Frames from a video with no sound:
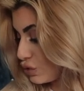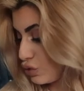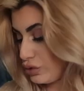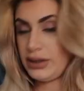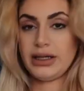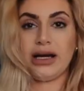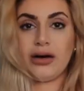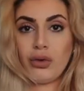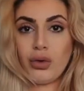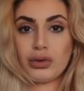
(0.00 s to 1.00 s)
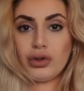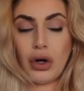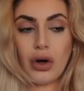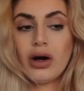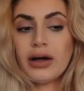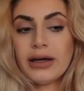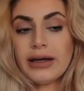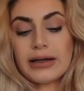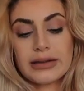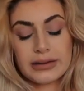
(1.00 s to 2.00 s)
cuk diye oluyor.
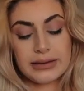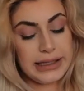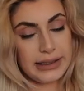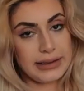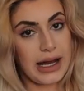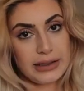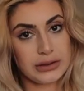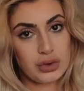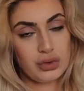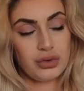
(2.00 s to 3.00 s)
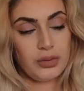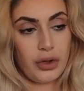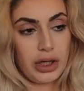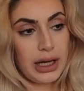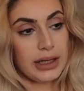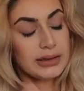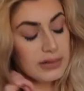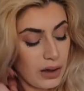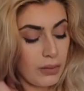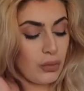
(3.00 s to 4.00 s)
Ee, yerde sürünmüyor yani.
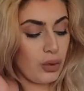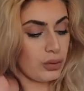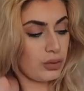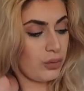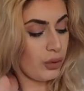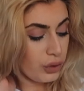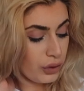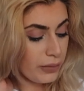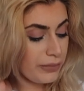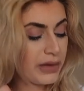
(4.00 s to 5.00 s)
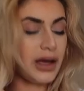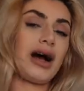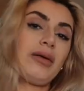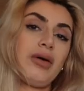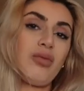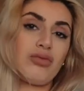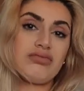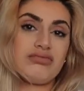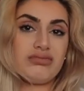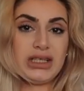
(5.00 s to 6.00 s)
Tam oldu boyu. Ama
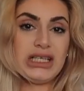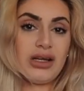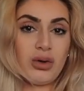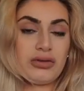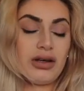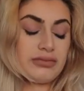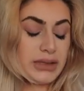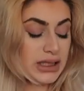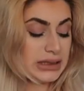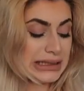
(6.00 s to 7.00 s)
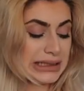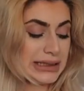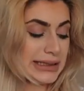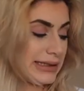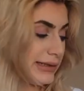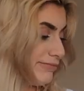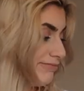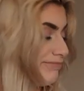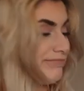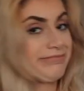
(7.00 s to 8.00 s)
lila olan biraz sıkıntılı.
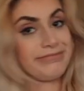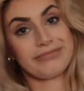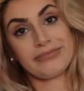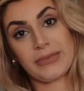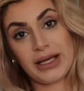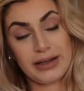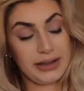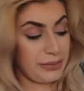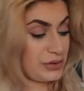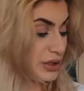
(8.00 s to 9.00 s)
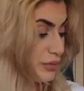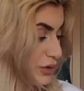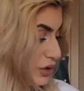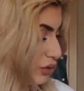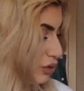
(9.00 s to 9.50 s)
Yapacak bir şey